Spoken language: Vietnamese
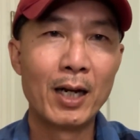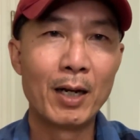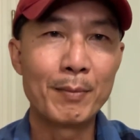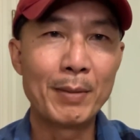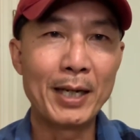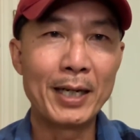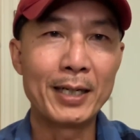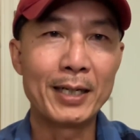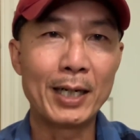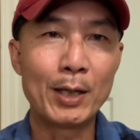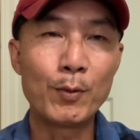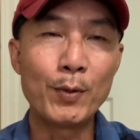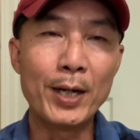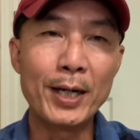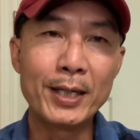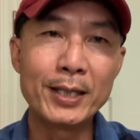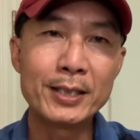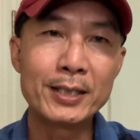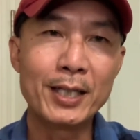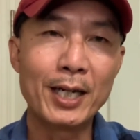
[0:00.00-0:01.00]
Hôm nay Khánh
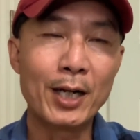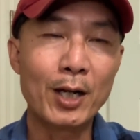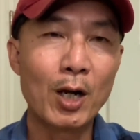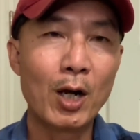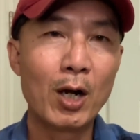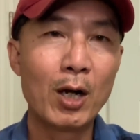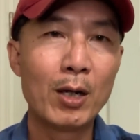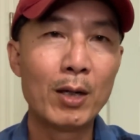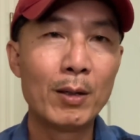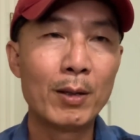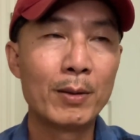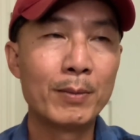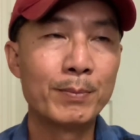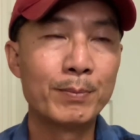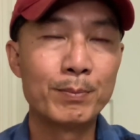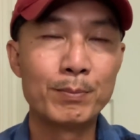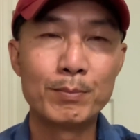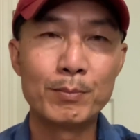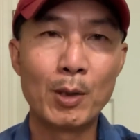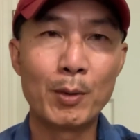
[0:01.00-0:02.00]
Nguyễn sẽ có
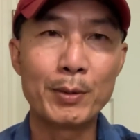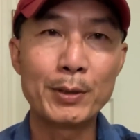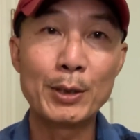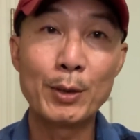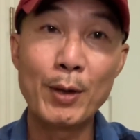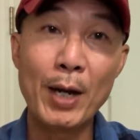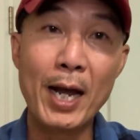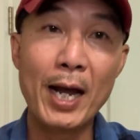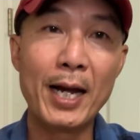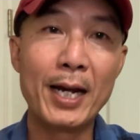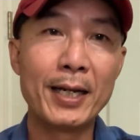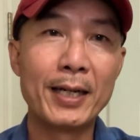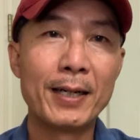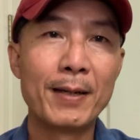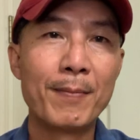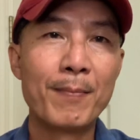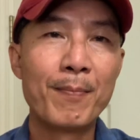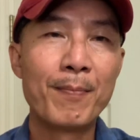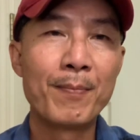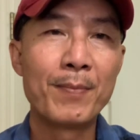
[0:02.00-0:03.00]
một cái tiêu đề
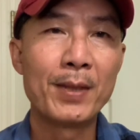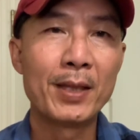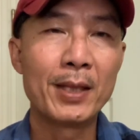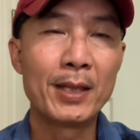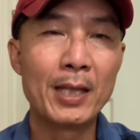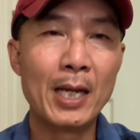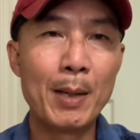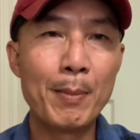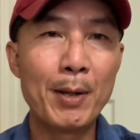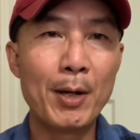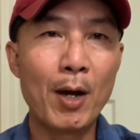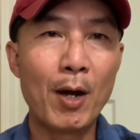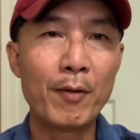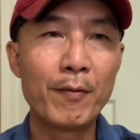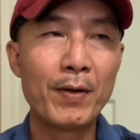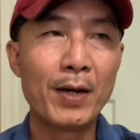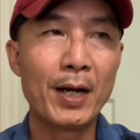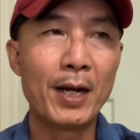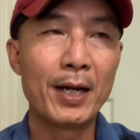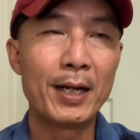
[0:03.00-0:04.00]
Để mà
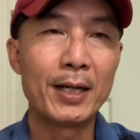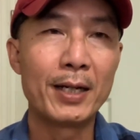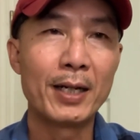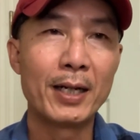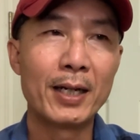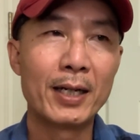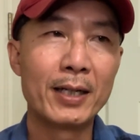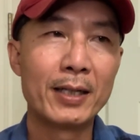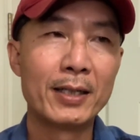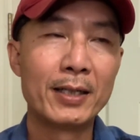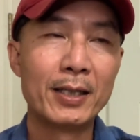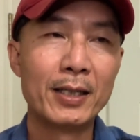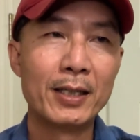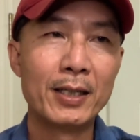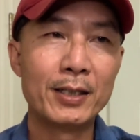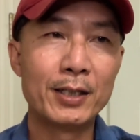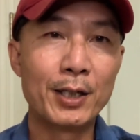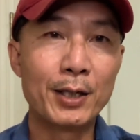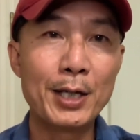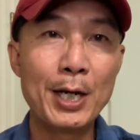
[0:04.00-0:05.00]
nói về à,
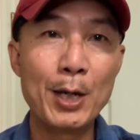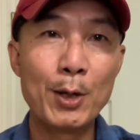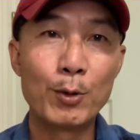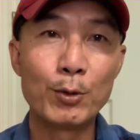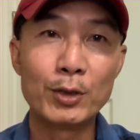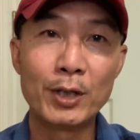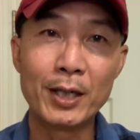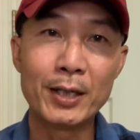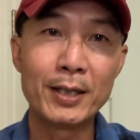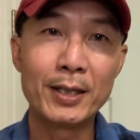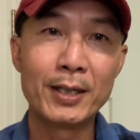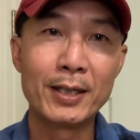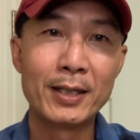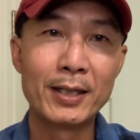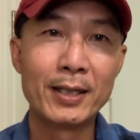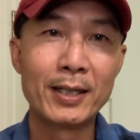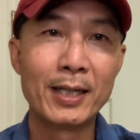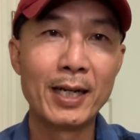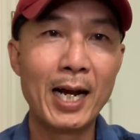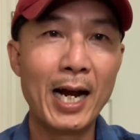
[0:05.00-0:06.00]
những điều thích
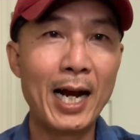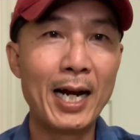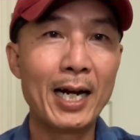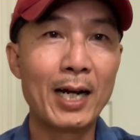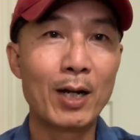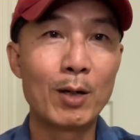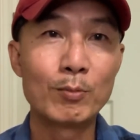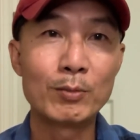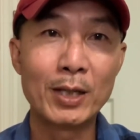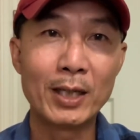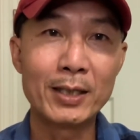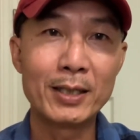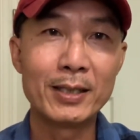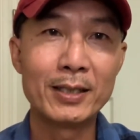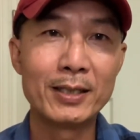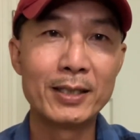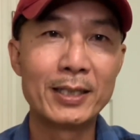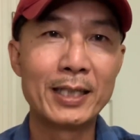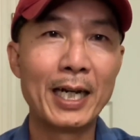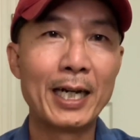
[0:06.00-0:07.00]
hay là không thích
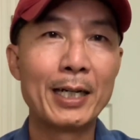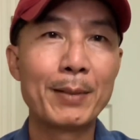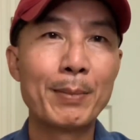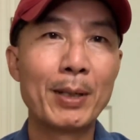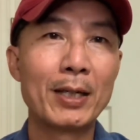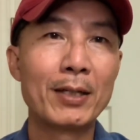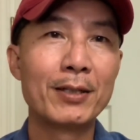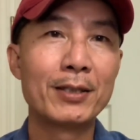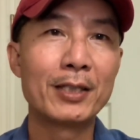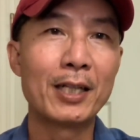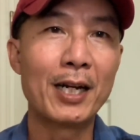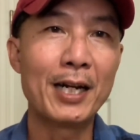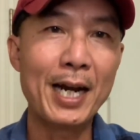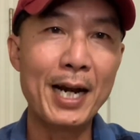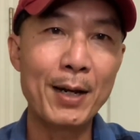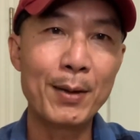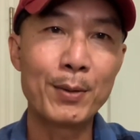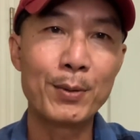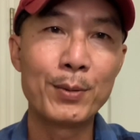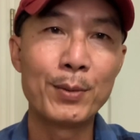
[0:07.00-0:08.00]
Khi mà người
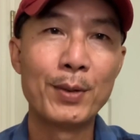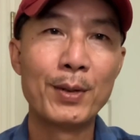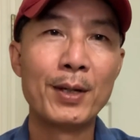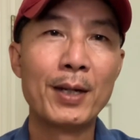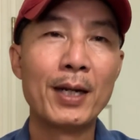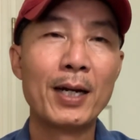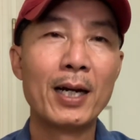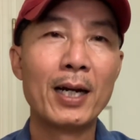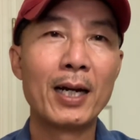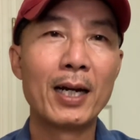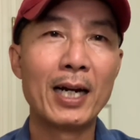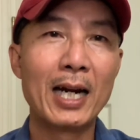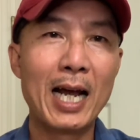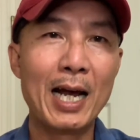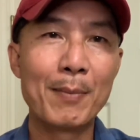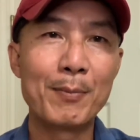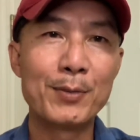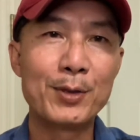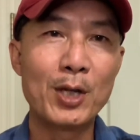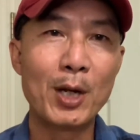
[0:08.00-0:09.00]
thợ neo
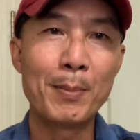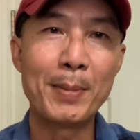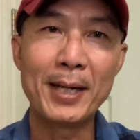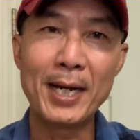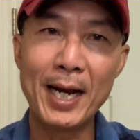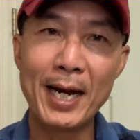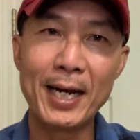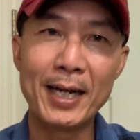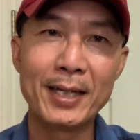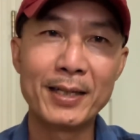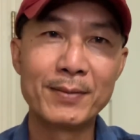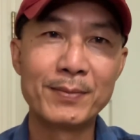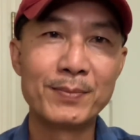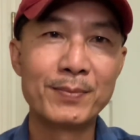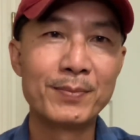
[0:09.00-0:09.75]
làm cho Mỹ đen